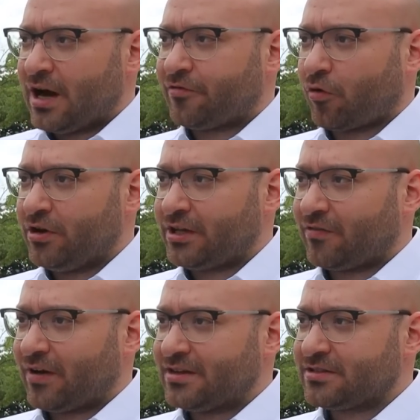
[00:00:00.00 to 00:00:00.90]

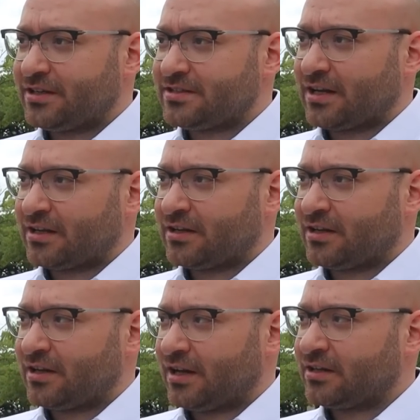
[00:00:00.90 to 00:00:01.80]
Erfreulicherweise geht es den
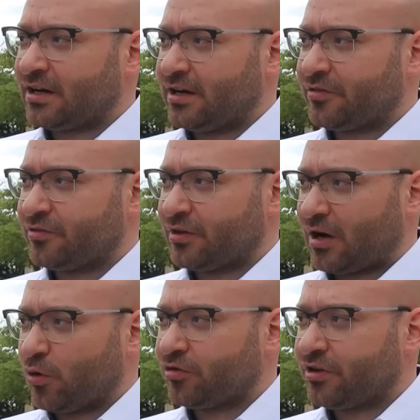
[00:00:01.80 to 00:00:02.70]
anderen Landkreisen
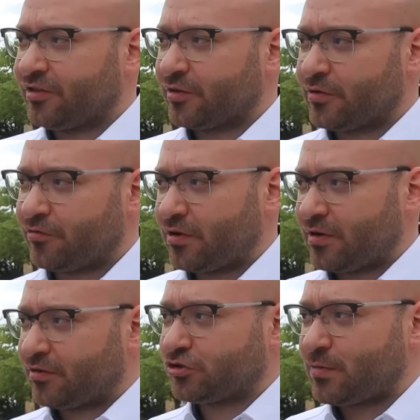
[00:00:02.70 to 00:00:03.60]
auch so, dass sie erstmal
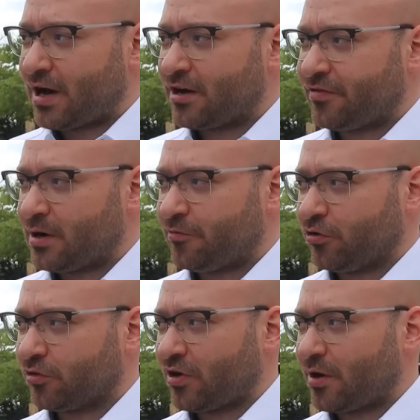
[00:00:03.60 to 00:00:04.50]
schon mal angefangen haben
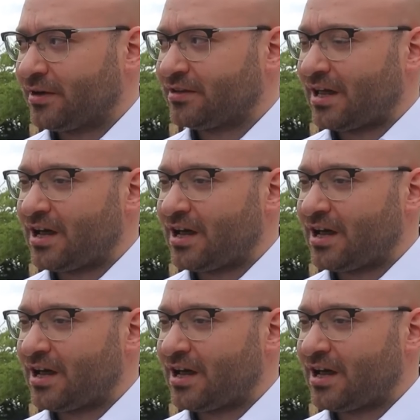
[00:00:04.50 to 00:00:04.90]
vorzuarbeiten.